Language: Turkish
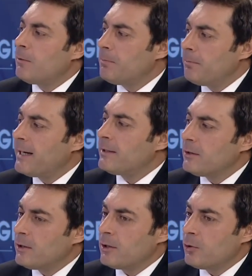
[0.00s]
Ama
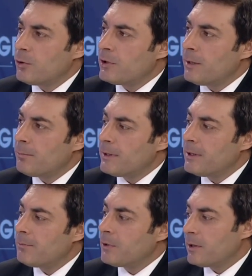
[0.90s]
ben e,
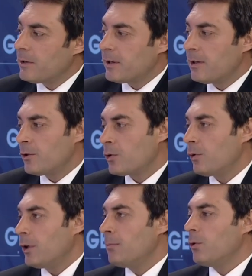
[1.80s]
gözlemlediğim kadarıyla
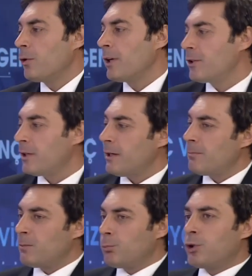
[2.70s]
söyleyeyim
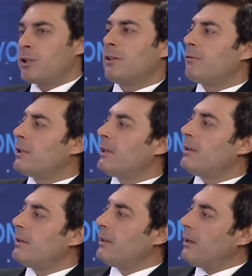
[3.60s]
öğrencilerimiz bu sınavı
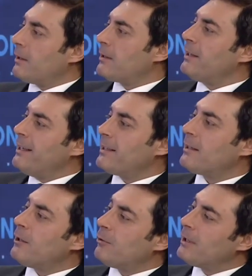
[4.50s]
da aslında ilk
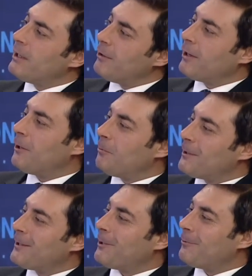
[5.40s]
sınavlar evde
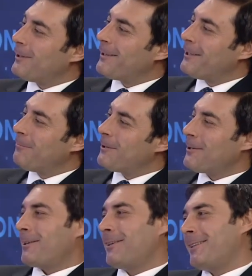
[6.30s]
kalma sınavlarıydı.
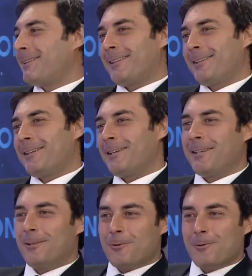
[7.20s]
Başarıyla atlattılar
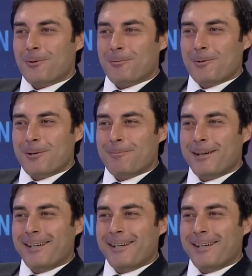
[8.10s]
Kesinlikle, diye düşünüyorum vallahi hocam.